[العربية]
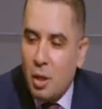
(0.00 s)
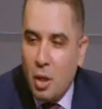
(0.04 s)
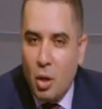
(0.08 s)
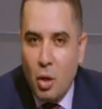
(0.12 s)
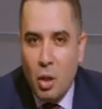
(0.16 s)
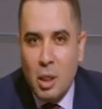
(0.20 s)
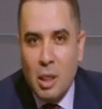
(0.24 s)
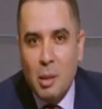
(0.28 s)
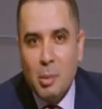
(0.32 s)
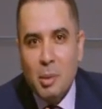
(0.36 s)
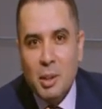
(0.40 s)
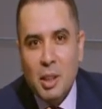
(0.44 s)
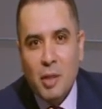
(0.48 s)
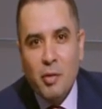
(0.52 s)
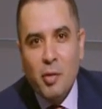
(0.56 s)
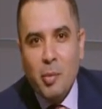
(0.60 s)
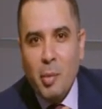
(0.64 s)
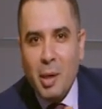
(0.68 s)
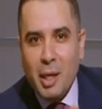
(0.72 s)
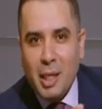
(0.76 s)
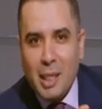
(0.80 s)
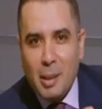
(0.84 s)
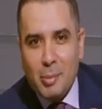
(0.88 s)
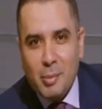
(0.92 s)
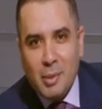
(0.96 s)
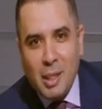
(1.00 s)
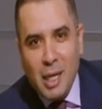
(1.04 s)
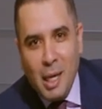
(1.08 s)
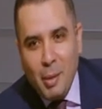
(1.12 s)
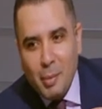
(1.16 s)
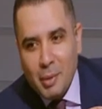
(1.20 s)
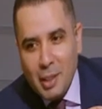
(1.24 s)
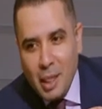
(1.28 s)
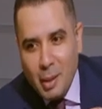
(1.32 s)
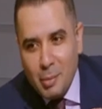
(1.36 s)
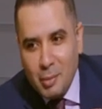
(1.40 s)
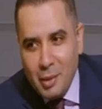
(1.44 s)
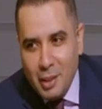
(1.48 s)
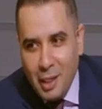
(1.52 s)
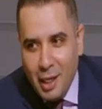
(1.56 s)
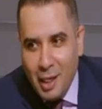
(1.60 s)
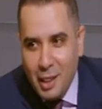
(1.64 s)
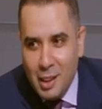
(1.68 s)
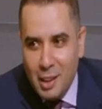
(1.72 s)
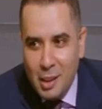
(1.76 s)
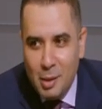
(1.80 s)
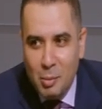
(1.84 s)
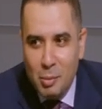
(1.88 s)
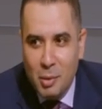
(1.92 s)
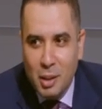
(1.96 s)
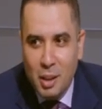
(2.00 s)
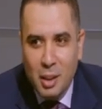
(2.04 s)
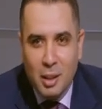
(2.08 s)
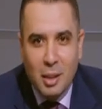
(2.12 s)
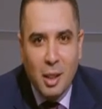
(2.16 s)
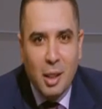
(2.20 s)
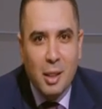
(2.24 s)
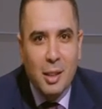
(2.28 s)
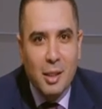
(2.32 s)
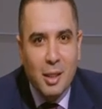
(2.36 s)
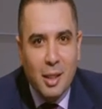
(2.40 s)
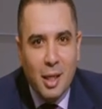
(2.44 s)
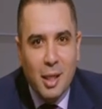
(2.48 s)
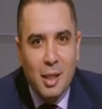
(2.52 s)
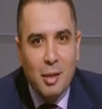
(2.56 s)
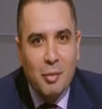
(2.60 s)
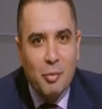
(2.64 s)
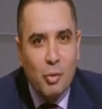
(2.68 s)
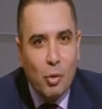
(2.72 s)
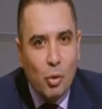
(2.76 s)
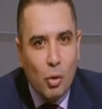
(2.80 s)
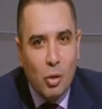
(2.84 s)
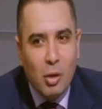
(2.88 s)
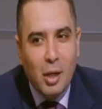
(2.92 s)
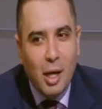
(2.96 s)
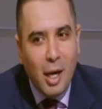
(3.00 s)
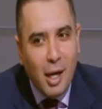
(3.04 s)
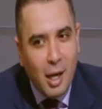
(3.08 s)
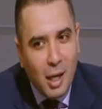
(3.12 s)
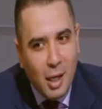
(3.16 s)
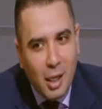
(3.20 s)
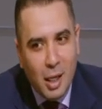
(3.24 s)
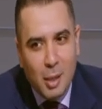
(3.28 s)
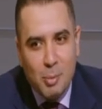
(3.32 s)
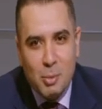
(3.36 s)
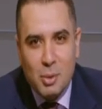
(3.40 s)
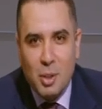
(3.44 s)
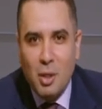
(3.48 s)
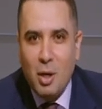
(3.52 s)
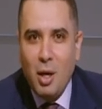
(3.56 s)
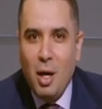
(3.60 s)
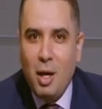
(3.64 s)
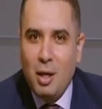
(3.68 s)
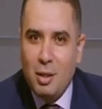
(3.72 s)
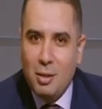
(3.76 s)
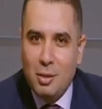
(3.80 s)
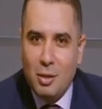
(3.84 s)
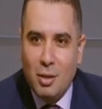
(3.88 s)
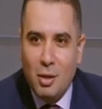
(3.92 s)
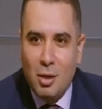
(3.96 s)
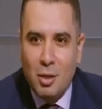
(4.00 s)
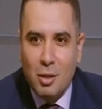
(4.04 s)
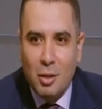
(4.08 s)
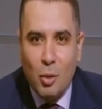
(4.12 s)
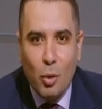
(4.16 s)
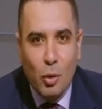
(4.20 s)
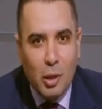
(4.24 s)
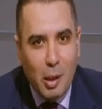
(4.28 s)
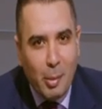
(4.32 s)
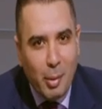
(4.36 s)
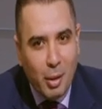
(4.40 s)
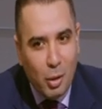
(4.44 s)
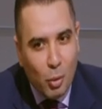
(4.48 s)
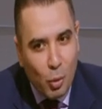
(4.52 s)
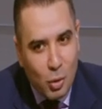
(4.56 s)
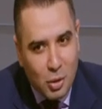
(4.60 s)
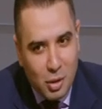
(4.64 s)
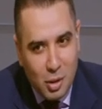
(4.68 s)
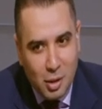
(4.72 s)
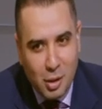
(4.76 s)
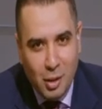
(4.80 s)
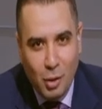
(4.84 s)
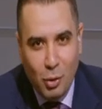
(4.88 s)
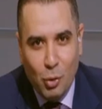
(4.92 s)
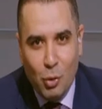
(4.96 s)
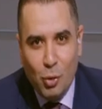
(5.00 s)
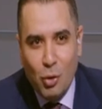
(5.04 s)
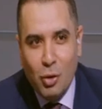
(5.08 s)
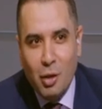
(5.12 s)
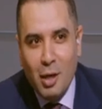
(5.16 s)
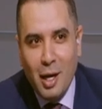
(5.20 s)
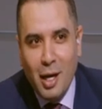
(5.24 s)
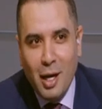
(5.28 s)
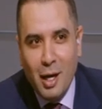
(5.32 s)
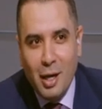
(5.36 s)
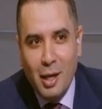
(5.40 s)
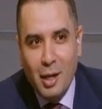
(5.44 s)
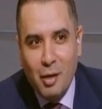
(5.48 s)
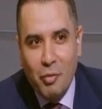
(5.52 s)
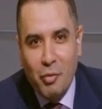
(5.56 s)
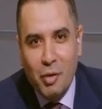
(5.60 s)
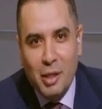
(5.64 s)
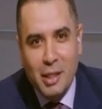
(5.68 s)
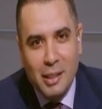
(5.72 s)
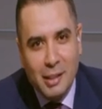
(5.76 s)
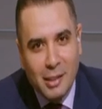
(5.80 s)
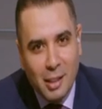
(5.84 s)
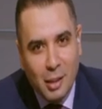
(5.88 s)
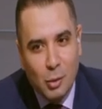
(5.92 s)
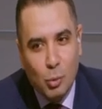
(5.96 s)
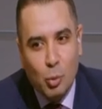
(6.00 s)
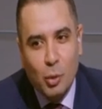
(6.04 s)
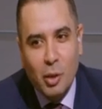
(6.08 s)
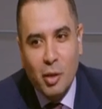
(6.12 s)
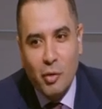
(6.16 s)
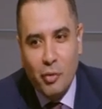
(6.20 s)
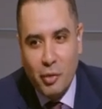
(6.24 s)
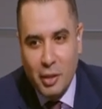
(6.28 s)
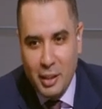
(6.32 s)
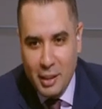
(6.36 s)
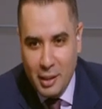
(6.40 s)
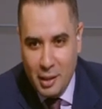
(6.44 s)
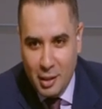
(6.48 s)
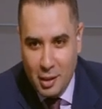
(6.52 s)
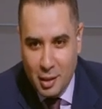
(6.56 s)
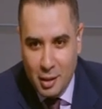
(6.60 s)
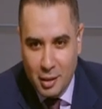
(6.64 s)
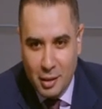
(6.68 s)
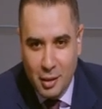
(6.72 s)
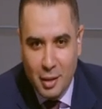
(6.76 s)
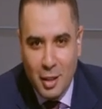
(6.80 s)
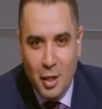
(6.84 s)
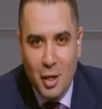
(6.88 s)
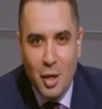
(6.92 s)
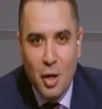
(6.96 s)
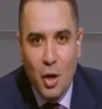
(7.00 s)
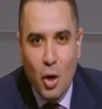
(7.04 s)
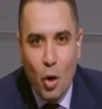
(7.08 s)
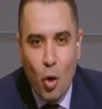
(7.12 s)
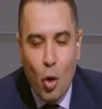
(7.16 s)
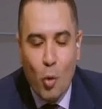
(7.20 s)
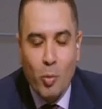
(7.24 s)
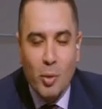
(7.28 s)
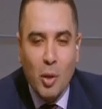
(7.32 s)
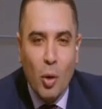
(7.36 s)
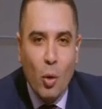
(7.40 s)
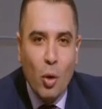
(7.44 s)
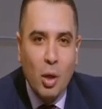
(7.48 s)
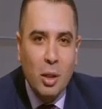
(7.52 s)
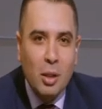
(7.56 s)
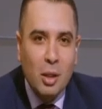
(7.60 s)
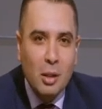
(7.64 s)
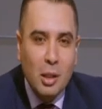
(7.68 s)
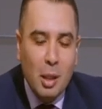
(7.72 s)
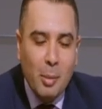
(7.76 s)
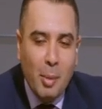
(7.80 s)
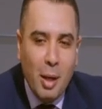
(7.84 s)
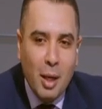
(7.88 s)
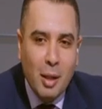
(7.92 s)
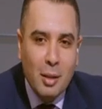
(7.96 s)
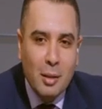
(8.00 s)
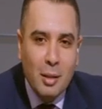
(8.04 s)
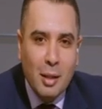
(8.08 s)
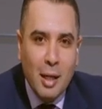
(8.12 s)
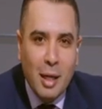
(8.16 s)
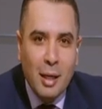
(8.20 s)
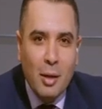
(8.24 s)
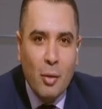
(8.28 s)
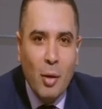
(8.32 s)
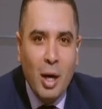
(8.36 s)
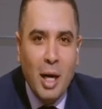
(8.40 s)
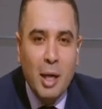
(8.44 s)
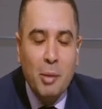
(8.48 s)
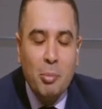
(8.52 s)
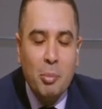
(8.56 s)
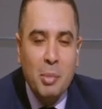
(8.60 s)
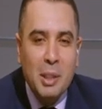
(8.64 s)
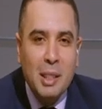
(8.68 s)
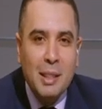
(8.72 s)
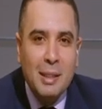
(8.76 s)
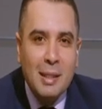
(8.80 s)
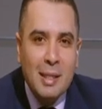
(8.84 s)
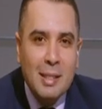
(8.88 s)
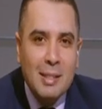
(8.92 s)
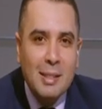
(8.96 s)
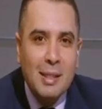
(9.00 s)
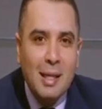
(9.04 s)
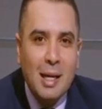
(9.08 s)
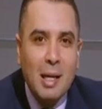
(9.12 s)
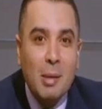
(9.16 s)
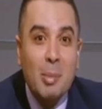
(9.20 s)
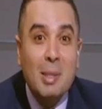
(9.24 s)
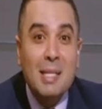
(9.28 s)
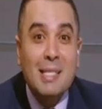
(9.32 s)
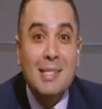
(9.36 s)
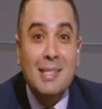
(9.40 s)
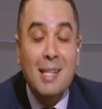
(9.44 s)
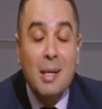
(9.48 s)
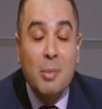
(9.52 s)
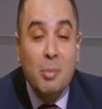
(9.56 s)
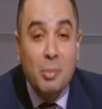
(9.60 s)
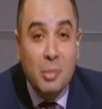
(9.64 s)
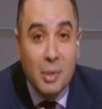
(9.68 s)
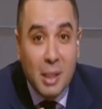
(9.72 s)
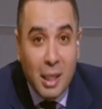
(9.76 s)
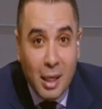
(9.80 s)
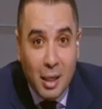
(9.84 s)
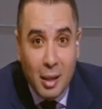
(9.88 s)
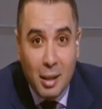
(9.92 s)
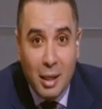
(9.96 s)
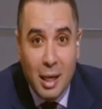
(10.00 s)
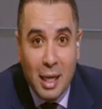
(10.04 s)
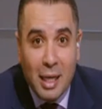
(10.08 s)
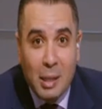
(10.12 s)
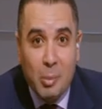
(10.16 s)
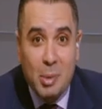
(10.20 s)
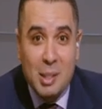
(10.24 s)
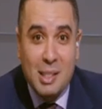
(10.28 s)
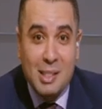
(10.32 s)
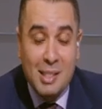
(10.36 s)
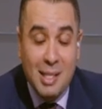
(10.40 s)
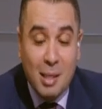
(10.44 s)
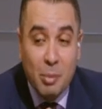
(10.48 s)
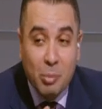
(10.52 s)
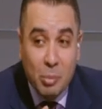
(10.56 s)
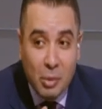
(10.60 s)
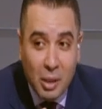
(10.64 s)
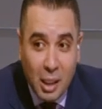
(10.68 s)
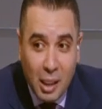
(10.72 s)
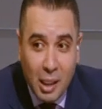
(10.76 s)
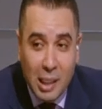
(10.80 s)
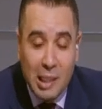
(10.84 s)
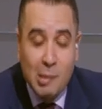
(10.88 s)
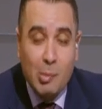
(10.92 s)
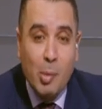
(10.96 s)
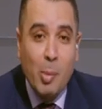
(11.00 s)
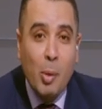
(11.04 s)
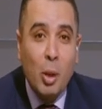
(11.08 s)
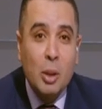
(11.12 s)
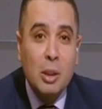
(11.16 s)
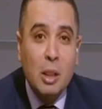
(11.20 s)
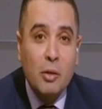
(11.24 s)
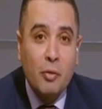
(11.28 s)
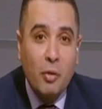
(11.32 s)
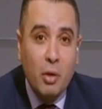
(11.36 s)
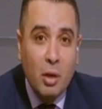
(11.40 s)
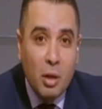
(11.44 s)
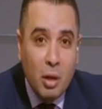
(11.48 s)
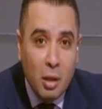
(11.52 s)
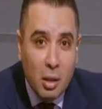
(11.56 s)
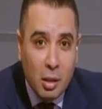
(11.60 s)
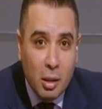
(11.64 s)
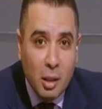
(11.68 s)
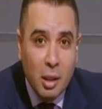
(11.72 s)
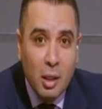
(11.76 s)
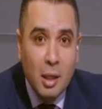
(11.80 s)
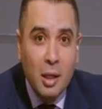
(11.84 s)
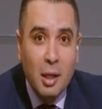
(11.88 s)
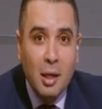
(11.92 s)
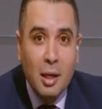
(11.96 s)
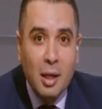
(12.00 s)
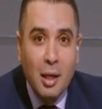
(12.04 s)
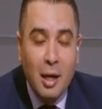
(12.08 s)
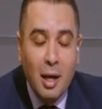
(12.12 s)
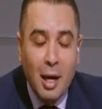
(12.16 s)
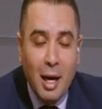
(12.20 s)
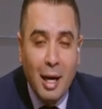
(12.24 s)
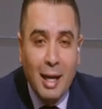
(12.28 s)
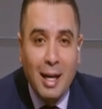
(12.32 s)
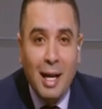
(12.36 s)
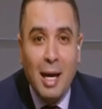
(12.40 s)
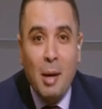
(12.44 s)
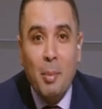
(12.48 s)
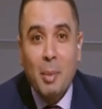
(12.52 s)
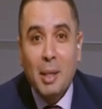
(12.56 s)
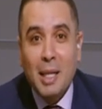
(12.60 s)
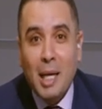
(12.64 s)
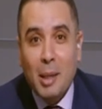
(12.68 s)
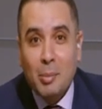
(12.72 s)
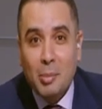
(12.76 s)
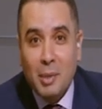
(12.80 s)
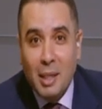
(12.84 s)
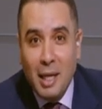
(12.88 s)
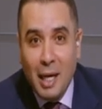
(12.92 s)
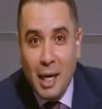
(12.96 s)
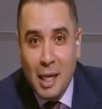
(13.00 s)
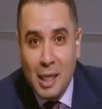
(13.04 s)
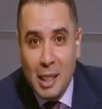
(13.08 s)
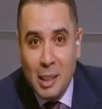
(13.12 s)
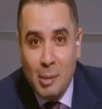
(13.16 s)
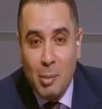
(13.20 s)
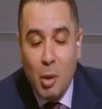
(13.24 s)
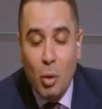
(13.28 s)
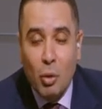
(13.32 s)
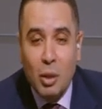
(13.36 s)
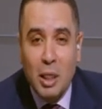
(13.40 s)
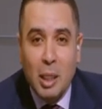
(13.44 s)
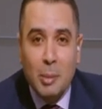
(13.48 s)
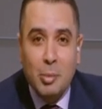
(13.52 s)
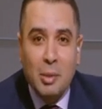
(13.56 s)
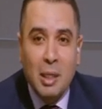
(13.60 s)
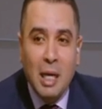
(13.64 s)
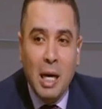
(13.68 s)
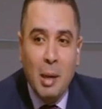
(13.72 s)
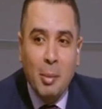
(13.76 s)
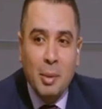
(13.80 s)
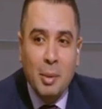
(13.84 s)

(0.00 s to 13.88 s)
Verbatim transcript: هو انا متفق مع الكابتن احمد عبد الحليم احنا هنتكلم في كل حاجه بصراحه النهارده هو طبعا هو صريح وكل حاجه فنيات وغير فنيات هو منورنا طبعا انا واحد من الناس اللي انا بستمتع انا بستمتع لما بقعد اتفرج على احمد عبد الحليم او الكابتن